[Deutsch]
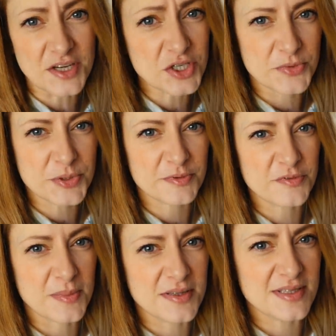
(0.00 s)
waschen muss,
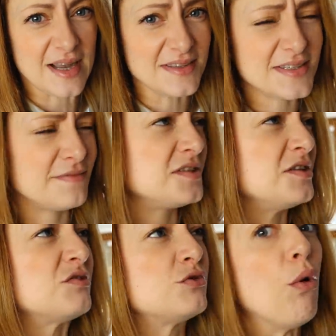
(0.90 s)
bevor man sie anzieht, weil
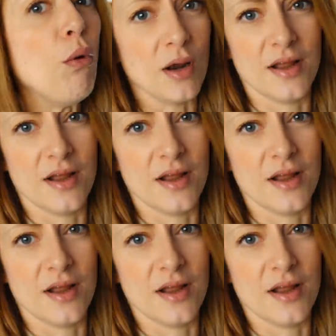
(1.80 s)
sie so